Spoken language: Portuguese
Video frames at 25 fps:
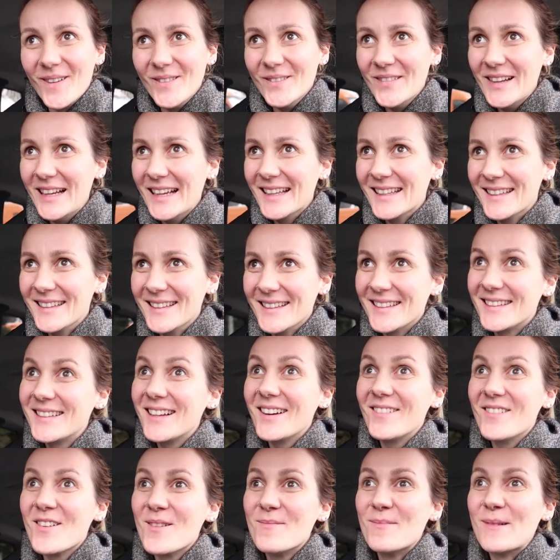comendo.
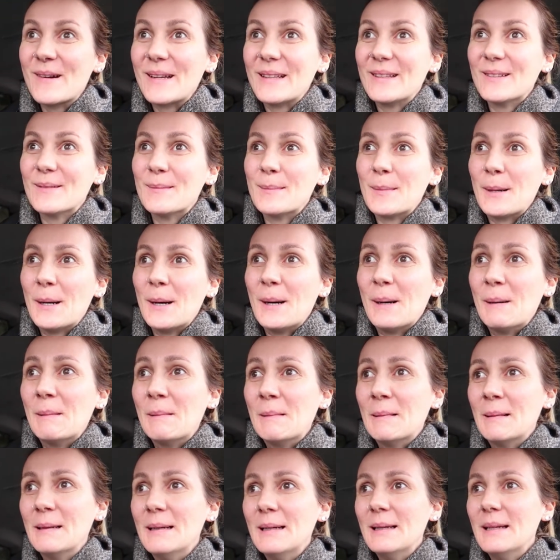Tava muito
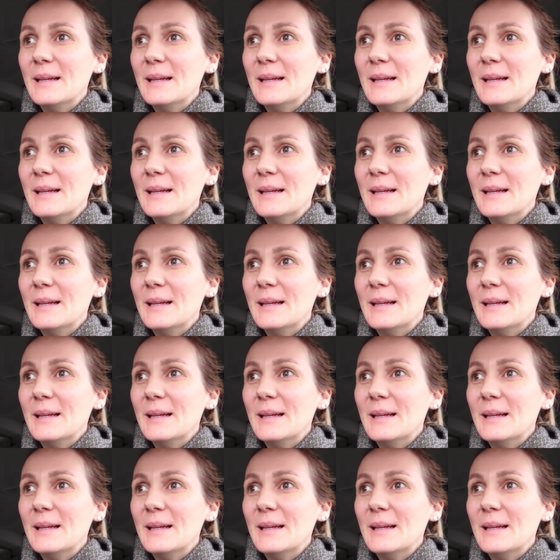bom.